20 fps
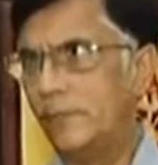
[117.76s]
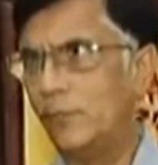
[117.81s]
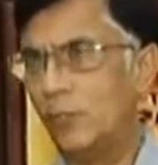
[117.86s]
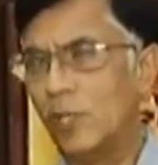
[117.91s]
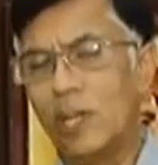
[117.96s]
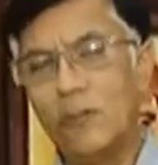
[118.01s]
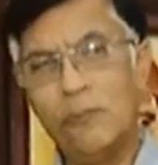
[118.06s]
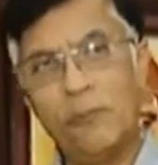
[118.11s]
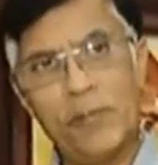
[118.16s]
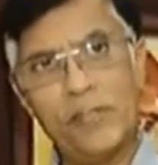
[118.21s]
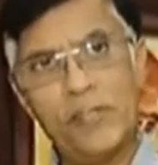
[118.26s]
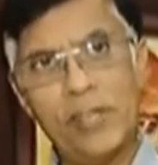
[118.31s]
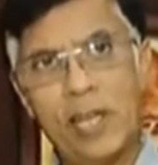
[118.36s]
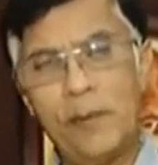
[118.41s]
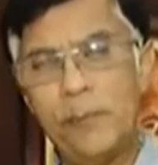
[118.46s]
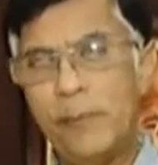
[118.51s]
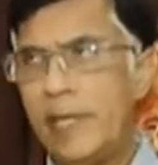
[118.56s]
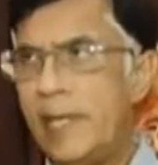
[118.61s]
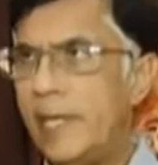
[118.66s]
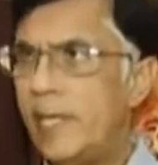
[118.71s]
चुनाव प्रचार
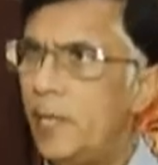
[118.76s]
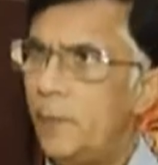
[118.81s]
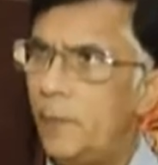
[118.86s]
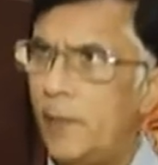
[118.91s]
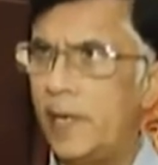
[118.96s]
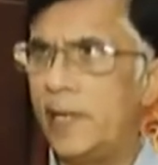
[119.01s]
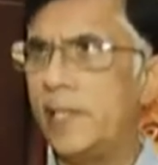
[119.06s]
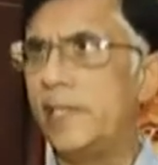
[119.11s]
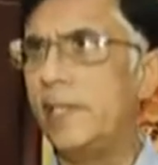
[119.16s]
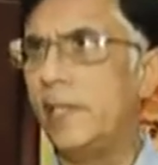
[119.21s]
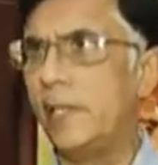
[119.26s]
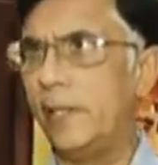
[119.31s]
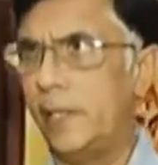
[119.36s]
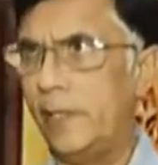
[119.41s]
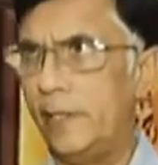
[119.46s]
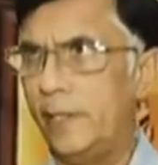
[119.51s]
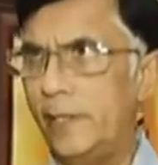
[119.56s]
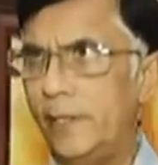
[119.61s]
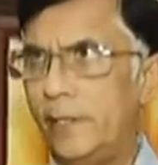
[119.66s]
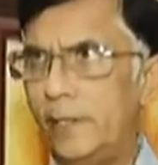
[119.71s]
में एक ही पार्टी
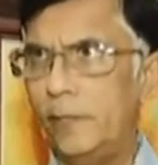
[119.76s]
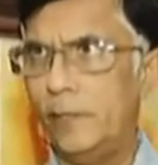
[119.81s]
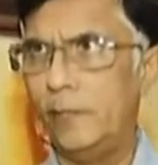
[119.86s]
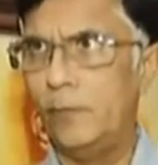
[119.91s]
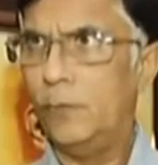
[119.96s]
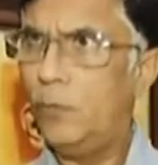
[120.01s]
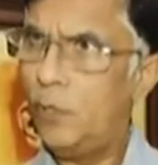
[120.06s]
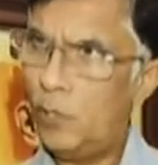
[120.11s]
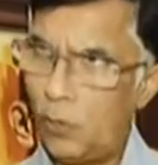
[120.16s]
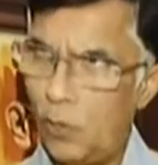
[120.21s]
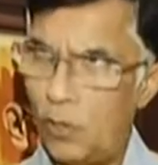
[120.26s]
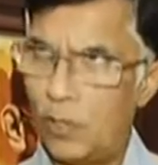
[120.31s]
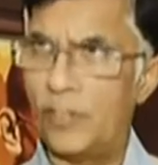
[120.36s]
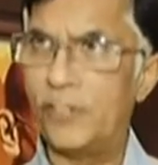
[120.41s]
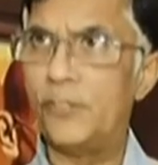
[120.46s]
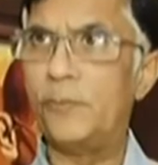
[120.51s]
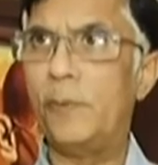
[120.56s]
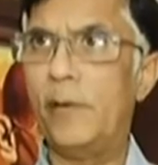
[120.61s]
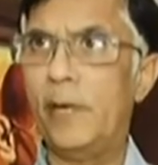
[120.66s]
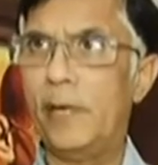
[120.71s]
दिखेगी वो
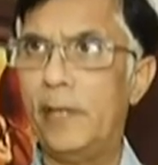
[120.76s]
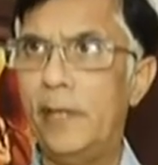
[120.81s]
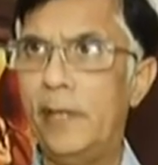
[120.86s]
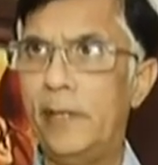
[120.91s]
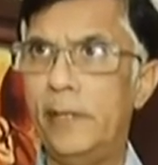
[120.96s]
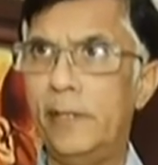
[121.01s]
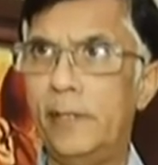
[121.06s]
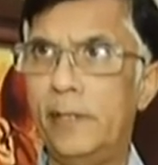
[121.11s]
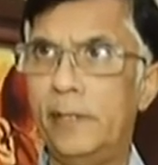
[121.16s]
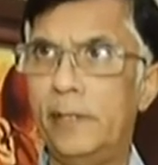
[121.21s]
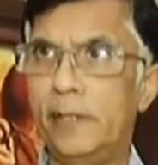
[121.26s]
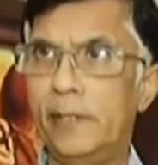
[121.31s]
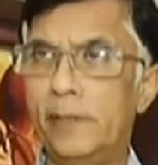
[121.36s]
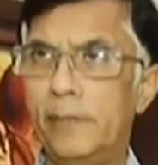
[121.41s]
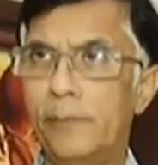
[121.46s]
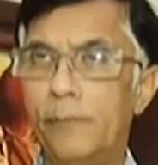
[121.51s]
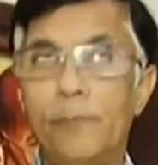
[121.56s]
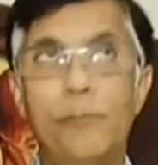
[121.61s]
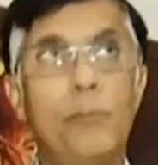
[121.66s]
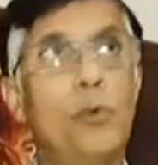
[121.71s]
कांग्रेस पार्टी
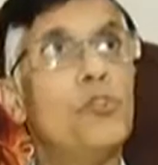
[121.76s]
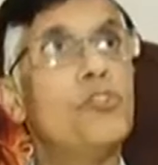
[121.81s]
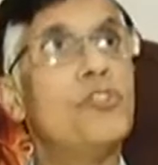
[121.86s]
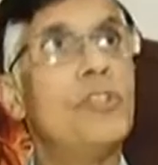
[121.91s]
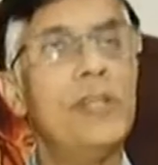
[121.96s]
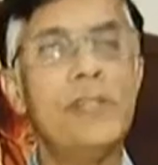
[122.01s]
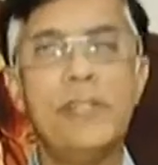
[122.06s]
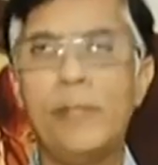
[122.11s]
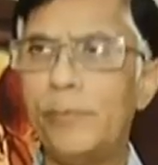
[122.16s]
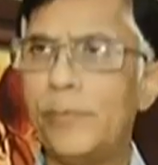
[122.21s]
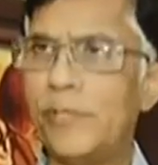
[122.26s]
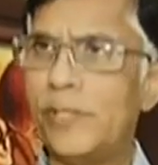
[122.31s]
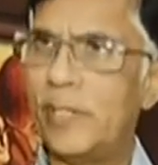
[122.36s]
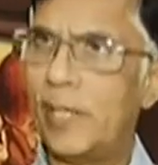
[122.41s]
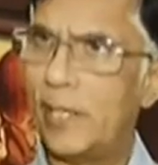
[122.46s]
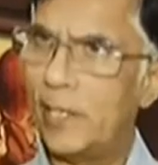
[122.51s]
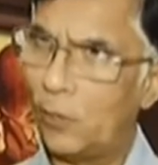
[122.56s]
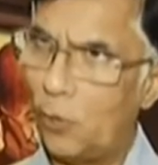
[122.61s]
पोस्टर सबसे ज़्यादा